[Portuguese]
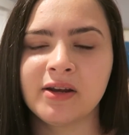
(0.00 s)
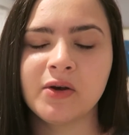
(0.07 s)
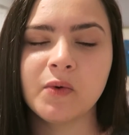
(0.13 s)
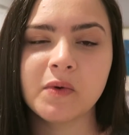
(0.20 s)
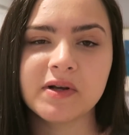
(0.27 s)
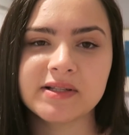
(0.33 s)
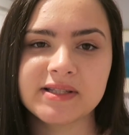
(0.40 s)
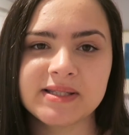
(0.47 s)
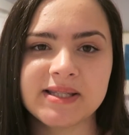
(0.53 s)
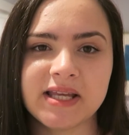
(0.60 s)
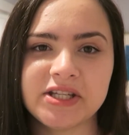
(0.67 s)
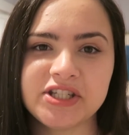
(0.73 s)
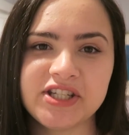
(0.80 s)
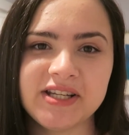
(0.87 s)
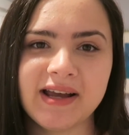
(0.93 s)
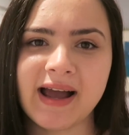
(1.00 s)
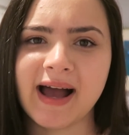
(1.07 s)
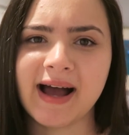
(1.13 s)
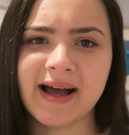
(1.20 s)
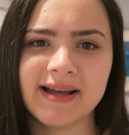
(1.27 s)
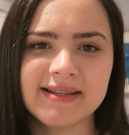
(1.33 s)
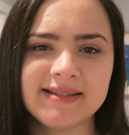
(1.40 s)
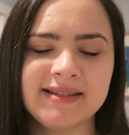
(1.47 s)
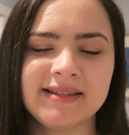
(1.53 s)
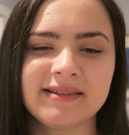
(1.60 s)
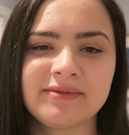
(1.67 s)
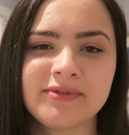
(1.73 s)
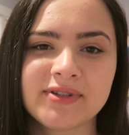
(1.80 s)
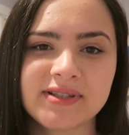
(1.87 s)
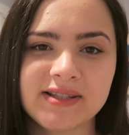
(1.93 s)
nunca se sente em
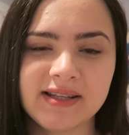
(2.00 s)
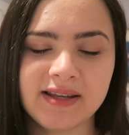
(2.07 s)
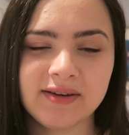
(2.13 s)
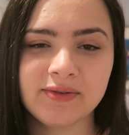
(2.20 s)
casa, você